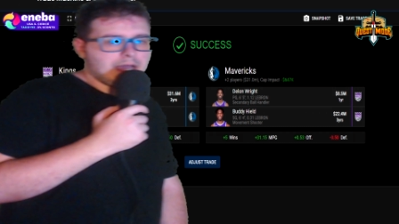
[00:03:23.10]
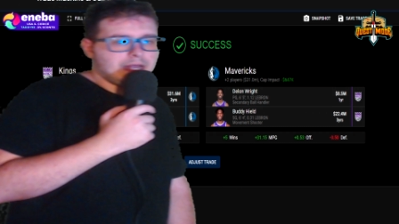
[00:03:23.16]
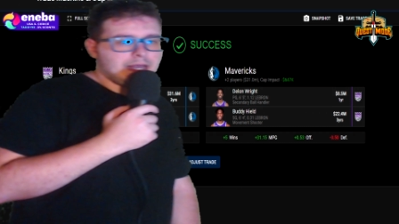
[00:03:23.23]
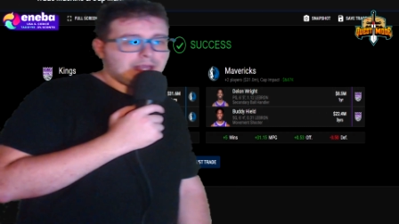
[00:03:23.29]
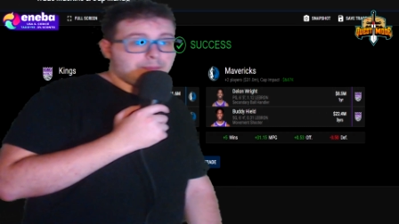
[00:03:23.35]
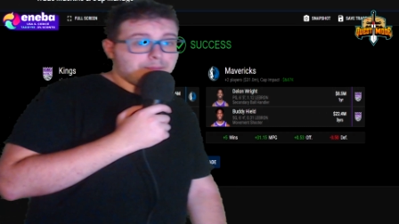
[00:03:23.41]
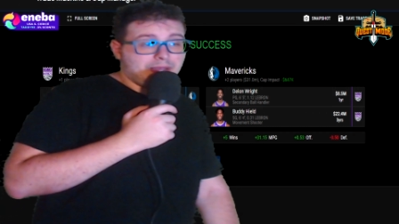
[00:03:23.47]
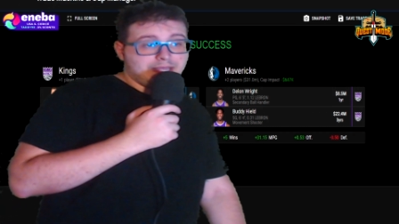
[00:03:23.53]
la
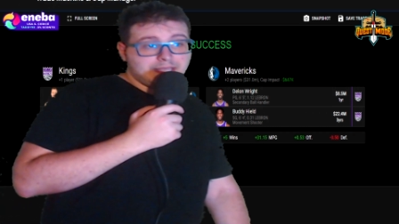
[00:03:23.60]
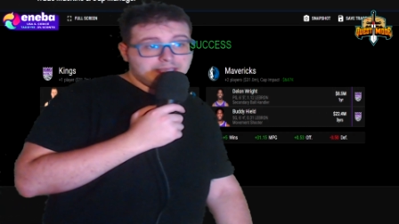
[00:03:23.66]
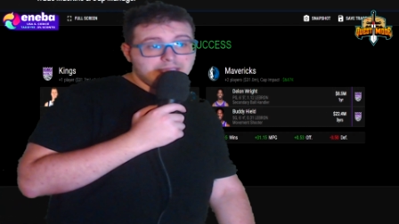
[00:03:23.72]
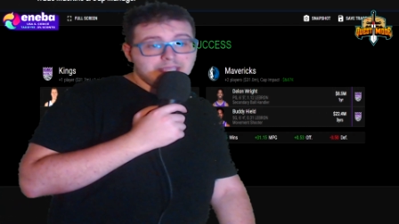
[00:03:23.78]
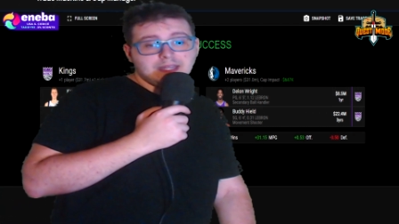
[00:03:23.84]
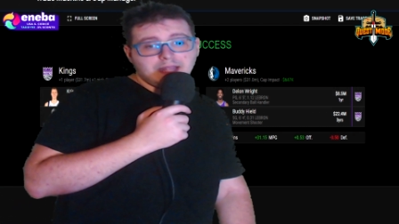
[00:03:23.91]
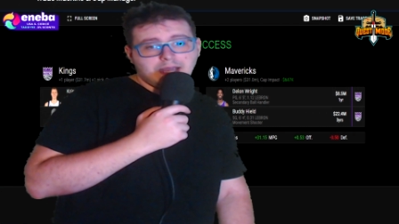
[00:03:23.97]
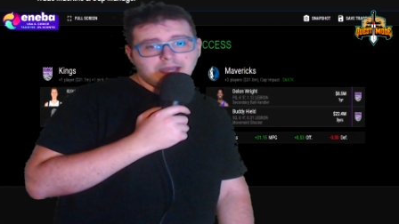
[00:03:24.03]

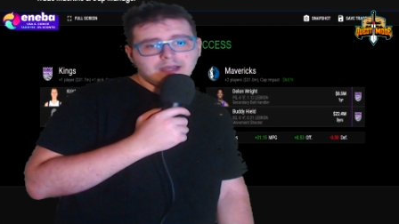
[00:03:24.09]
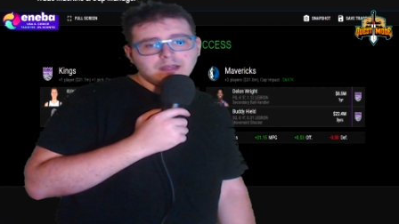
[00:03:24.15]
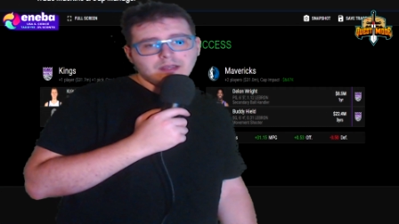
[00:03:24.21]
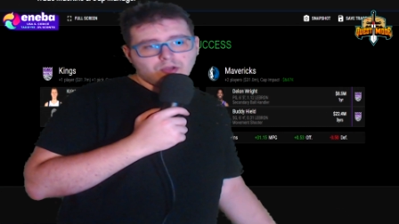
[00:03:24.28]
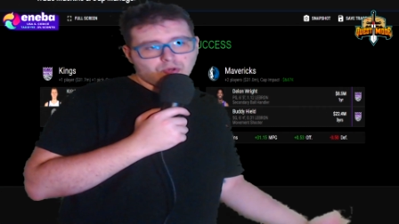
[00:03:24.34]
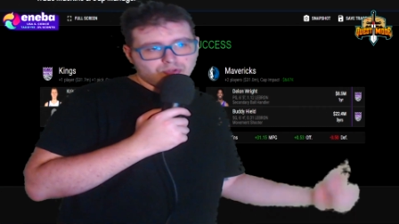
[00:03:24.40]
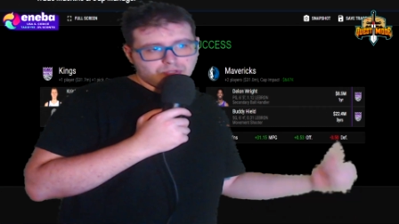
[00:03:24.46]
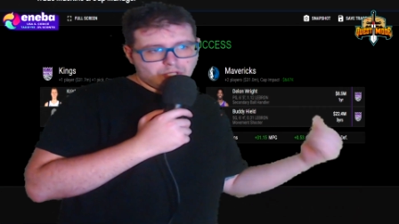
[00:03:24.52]
panchina
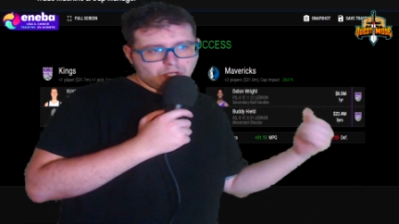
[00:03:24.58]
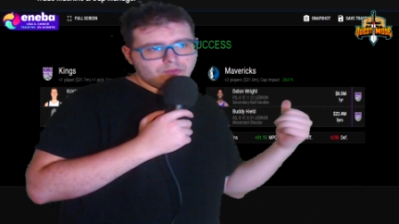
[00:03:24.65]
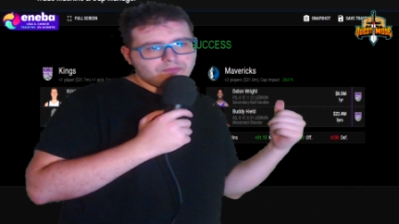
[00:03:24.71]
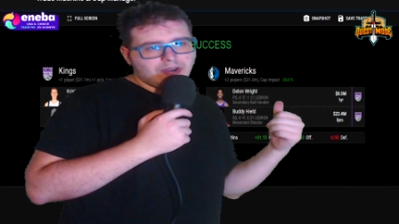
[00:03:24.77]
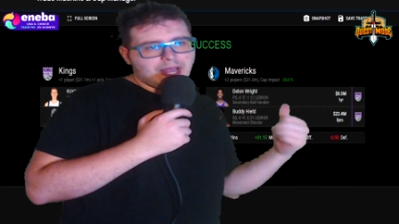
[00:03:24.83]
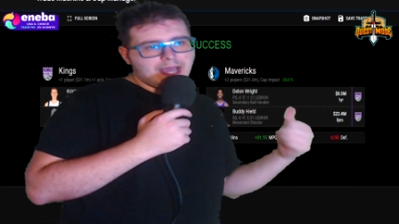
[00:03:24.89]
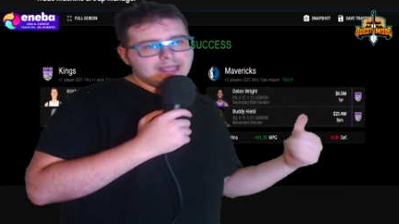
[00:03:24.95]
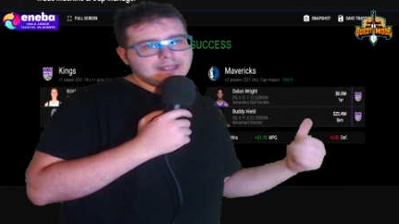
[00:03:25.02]
con Delon
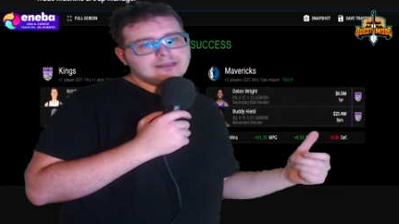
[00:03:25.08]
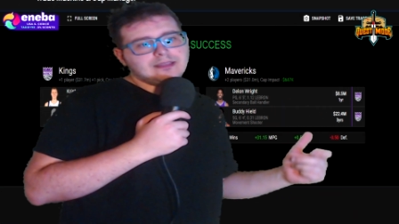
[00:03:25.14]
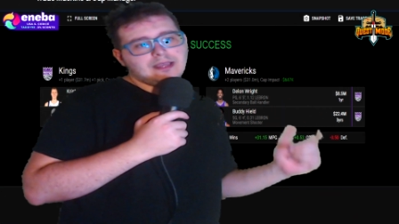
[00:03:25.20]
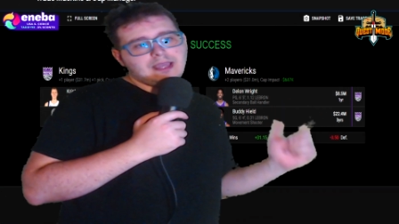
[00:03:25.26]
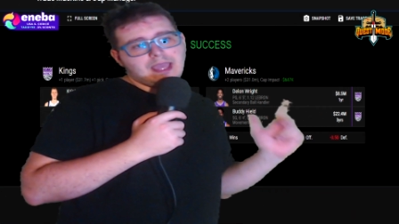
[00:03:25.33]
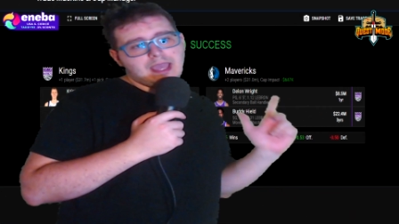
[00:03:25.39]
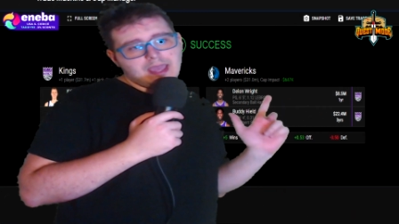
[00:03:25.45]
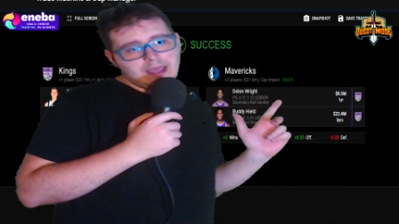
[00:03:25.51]
Wright
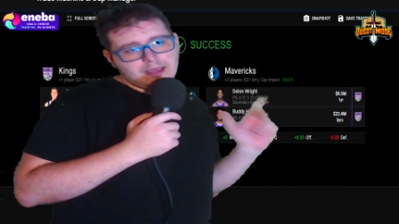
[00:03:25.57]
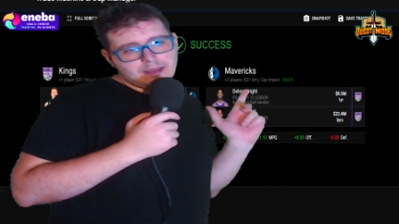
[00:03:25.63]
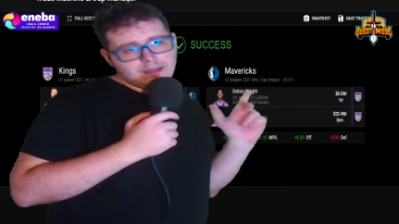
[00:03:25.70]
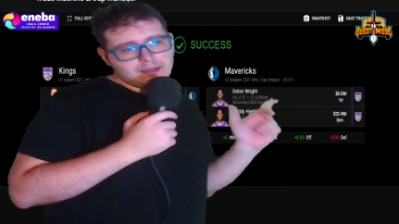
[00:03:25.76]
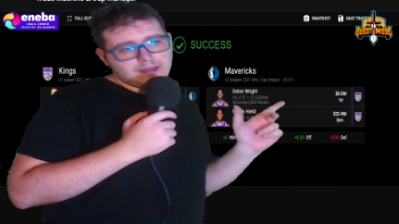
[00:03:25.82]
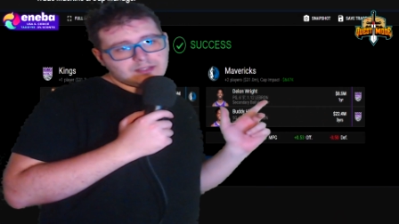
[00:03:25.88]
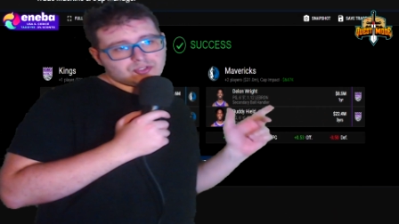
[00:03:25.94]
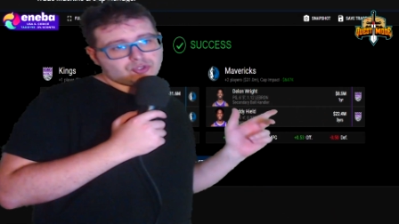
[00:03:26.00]
e
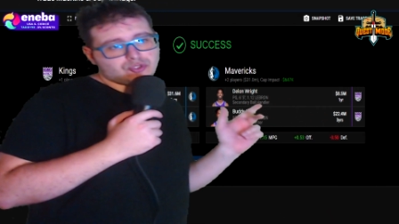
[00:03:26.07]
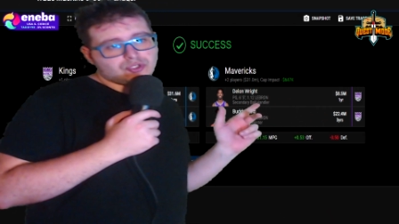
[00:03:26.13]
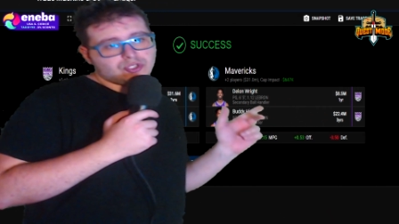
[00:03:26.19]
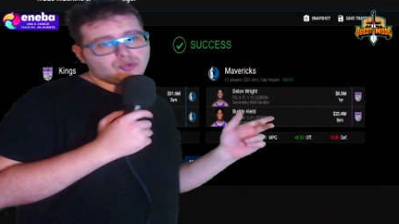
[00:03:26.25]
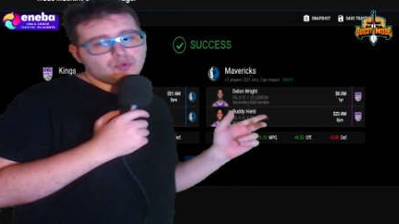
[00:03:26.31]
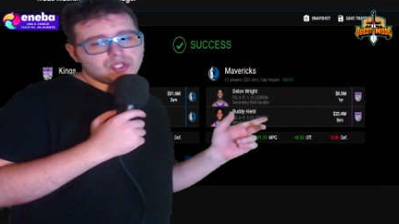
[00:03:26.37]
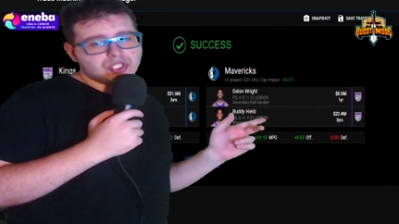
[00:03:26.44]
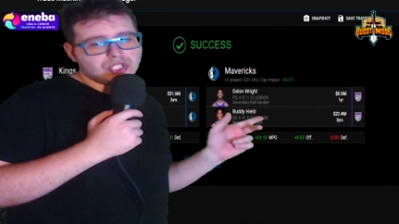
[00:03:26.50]
eh,
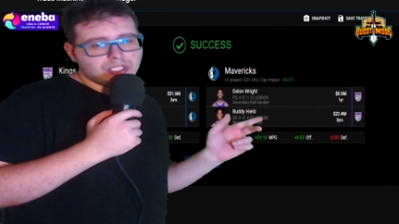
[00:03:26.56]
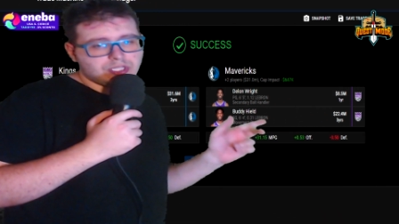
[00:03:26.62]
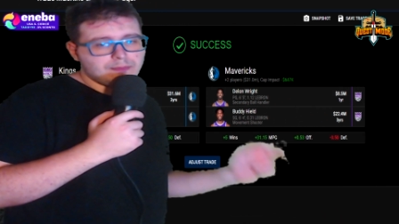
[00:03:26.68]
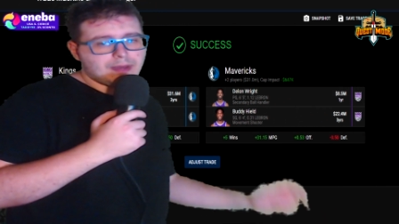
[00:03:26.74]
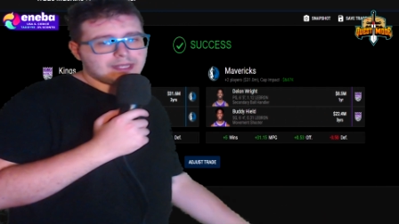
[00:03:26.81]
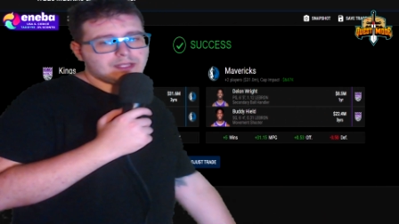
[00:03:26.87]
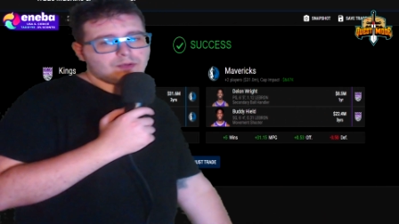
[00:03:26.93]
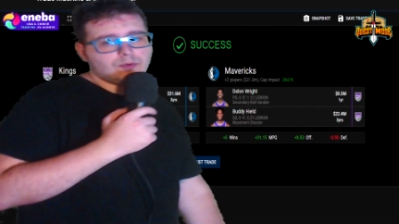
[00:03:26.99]
sostituisce Tim
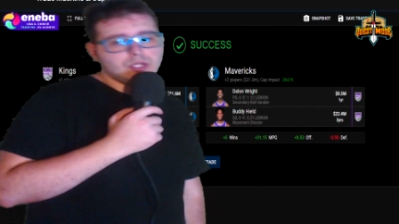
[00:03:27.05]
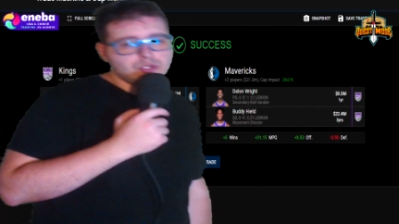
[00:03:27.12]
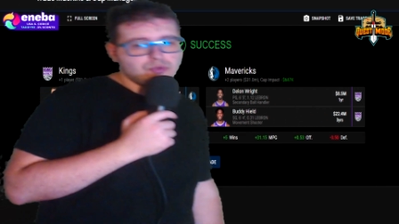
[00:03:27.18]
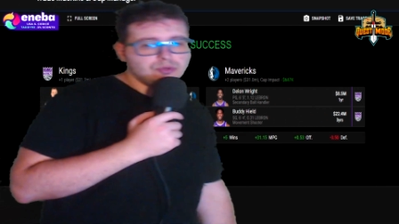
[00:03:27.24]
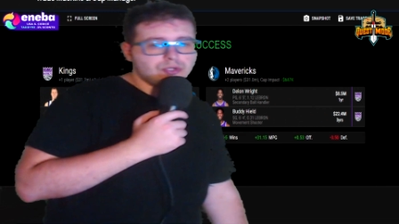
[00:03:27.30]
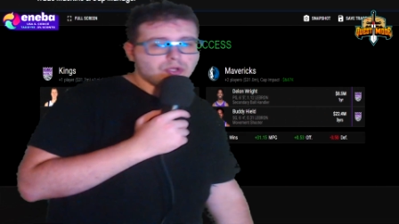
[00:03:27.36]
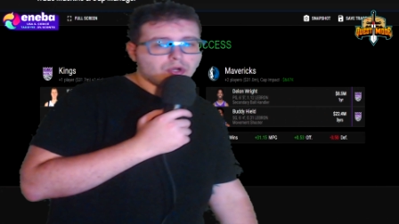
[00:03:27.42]
Hardaway Jr.